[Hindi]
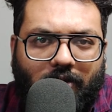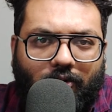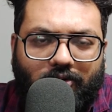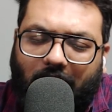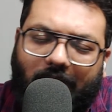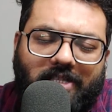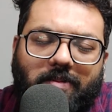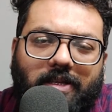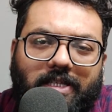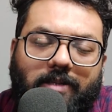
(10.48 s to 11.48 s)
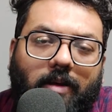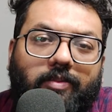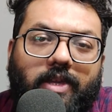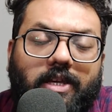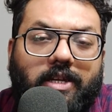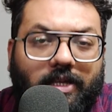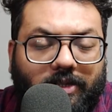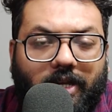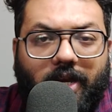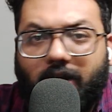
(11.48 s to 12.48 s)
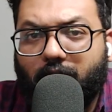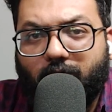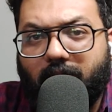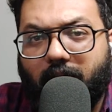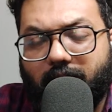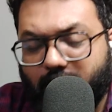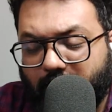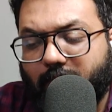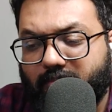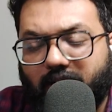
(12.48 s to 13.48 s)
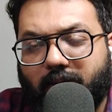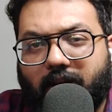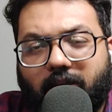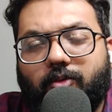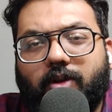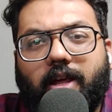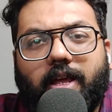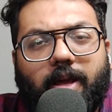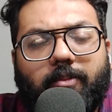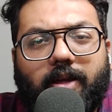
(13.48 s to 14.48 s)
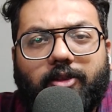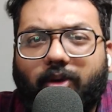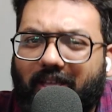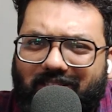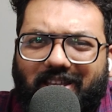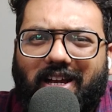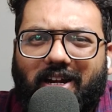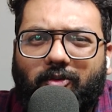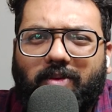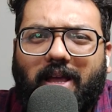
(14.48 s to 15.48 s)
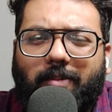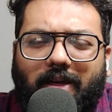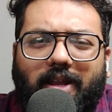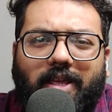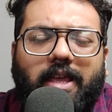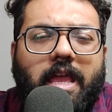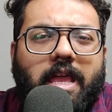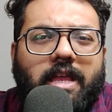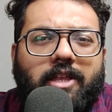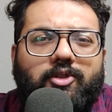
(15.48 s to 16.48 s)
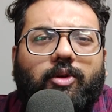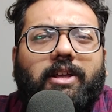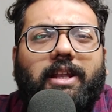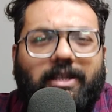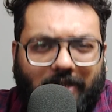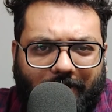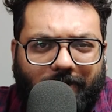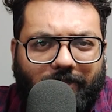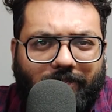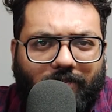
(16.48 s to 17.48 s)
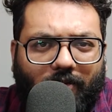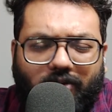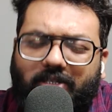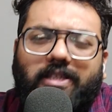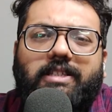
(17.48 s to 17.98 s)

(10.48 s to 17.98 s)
और जाहिर सी बात है जब आप देश हित के कारणों में का मतलब जिक्र नहीं हो रहा है आपका तो ऐसे कारणों में आप आ रहे हैं जो कि गलत है और सीधी